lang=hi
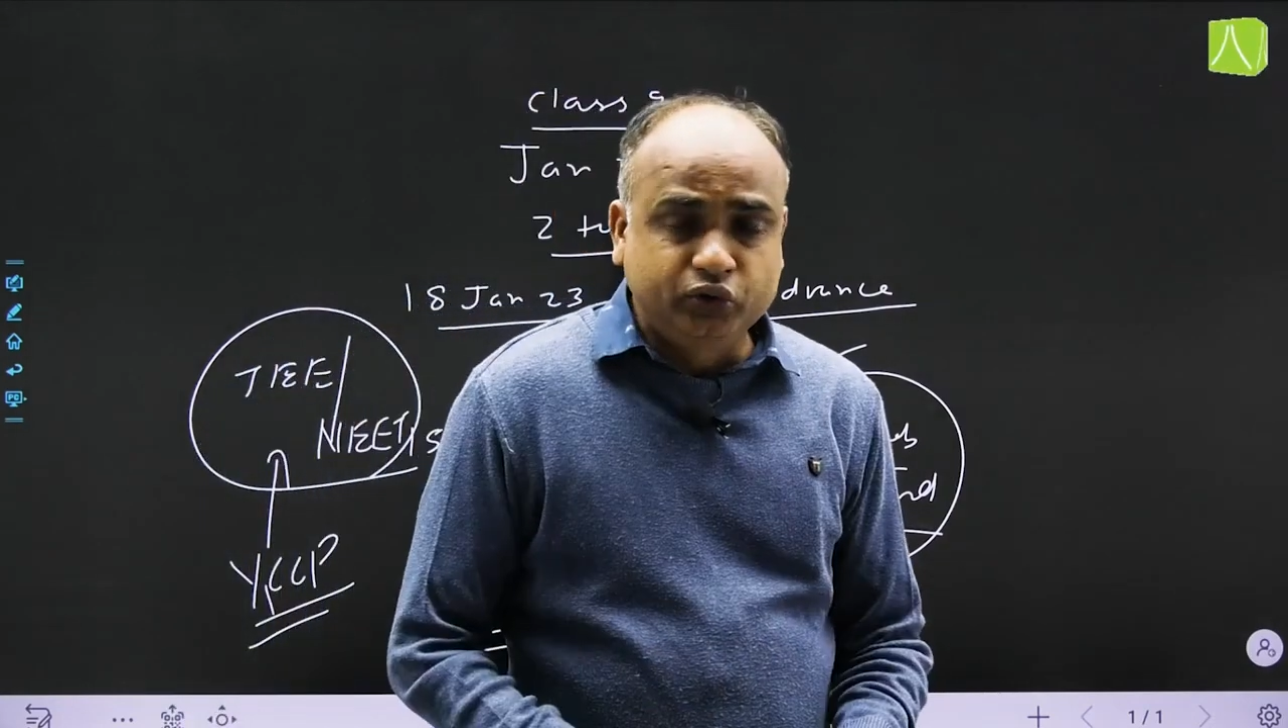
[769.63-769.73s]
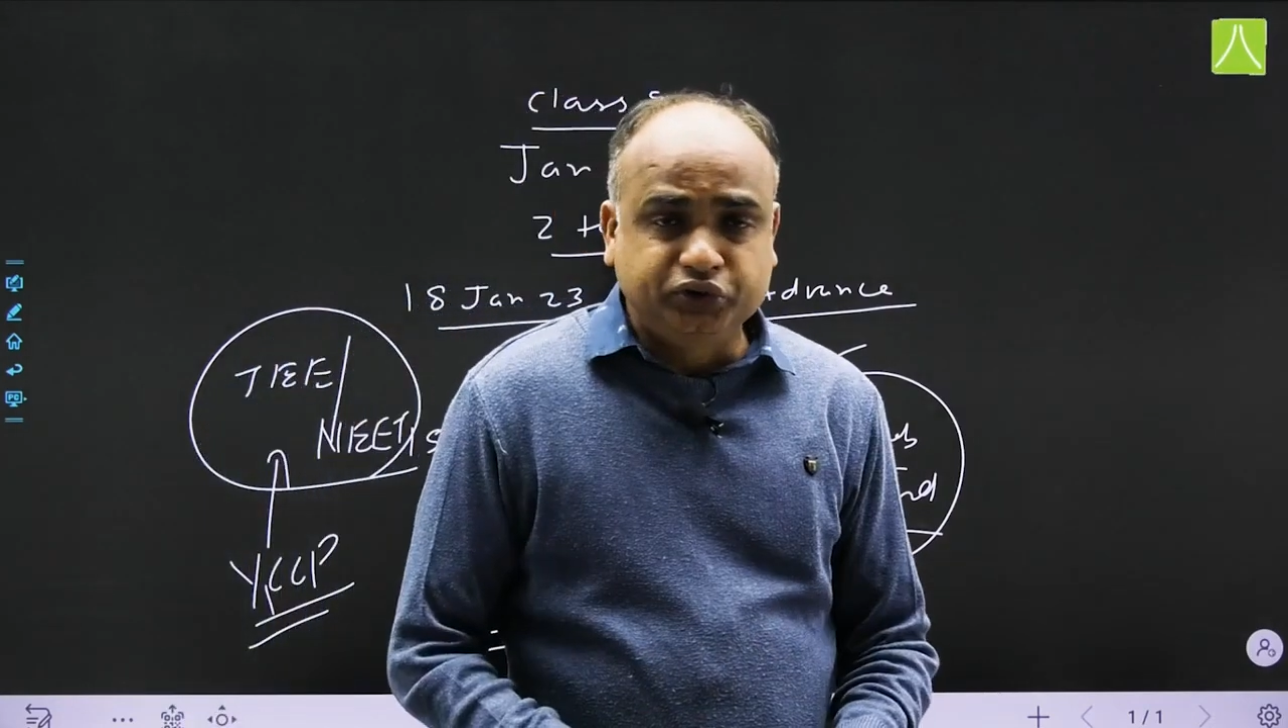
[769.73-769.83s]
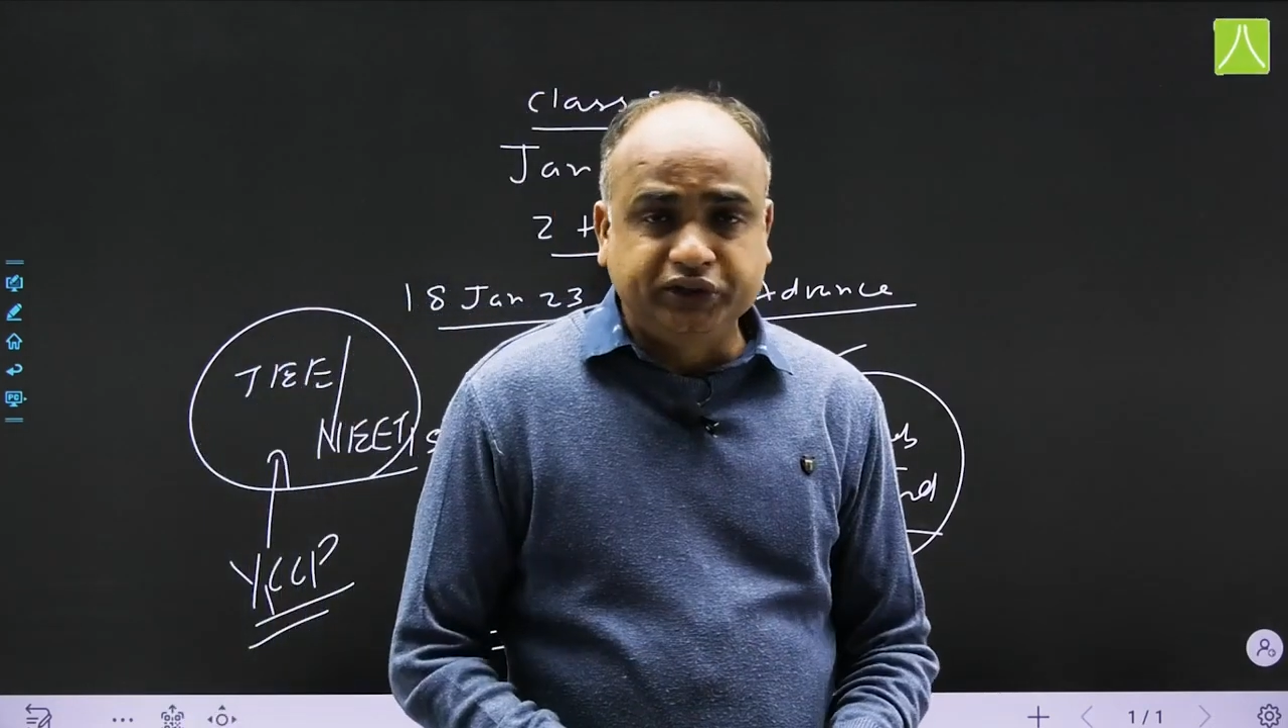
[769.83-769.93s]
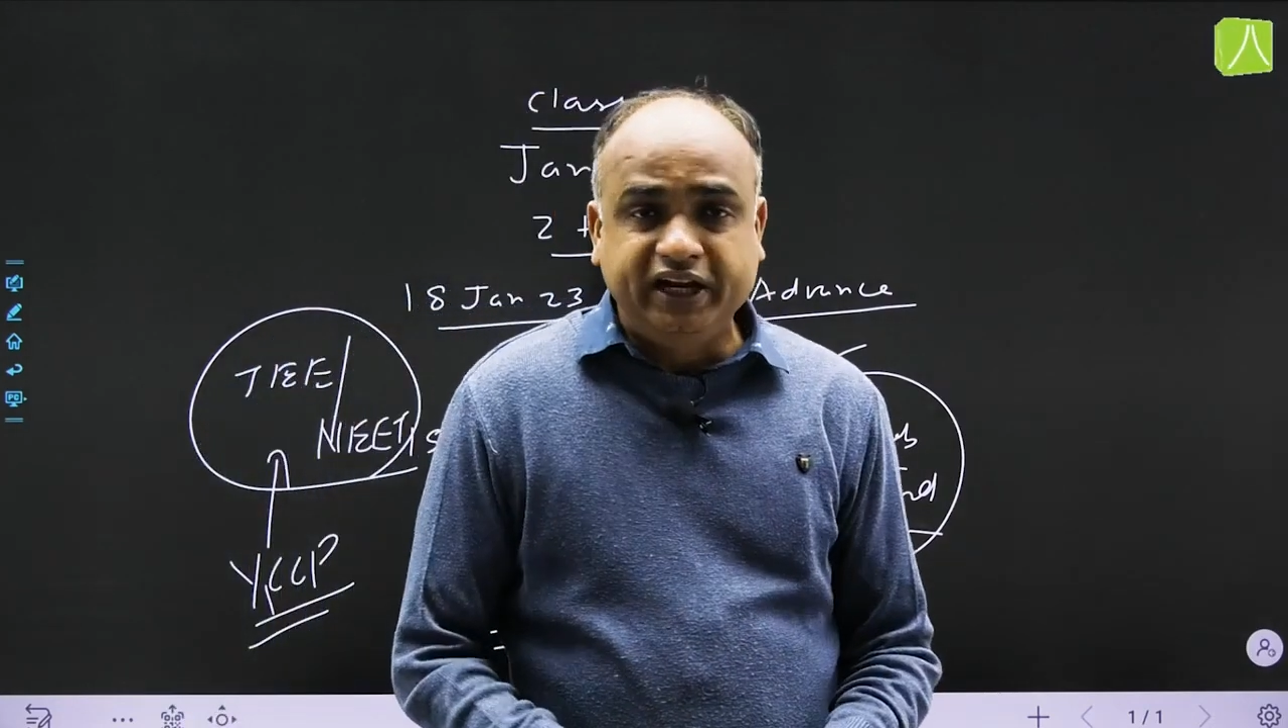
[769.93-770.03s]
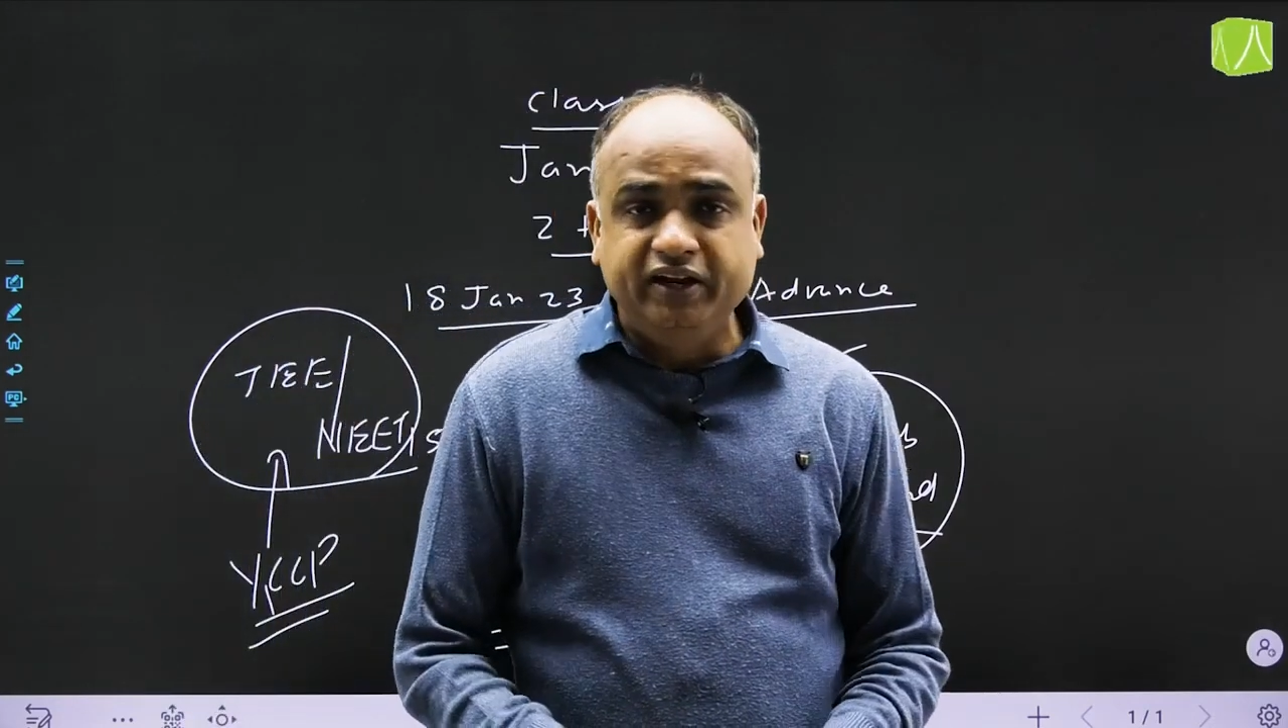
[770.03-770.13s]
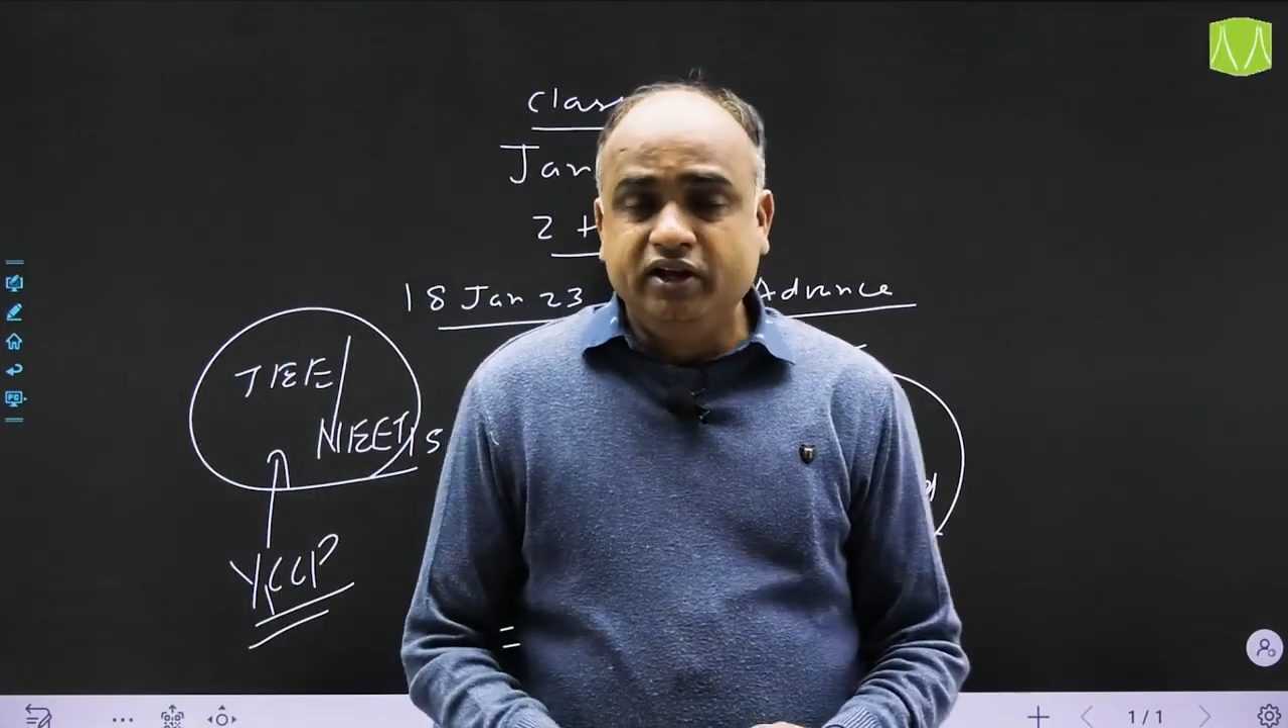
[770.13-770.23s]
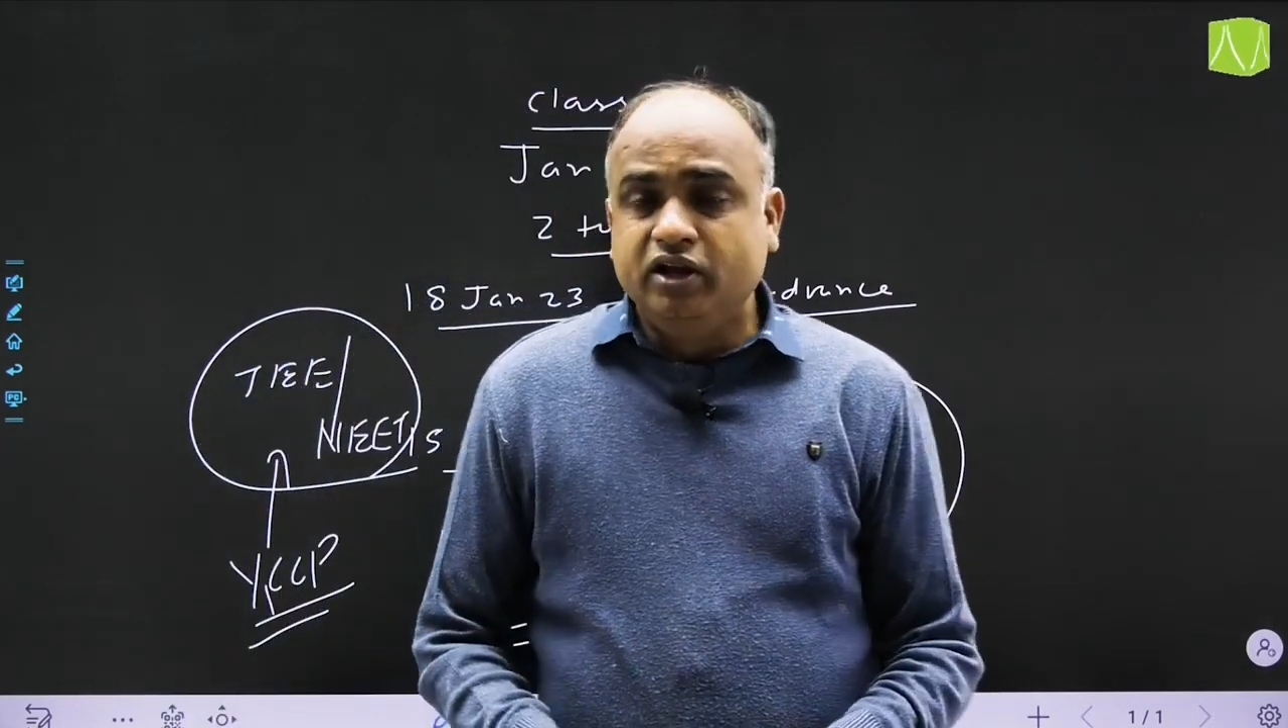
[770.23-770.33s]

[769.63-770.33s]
शुरू हो चुके हैं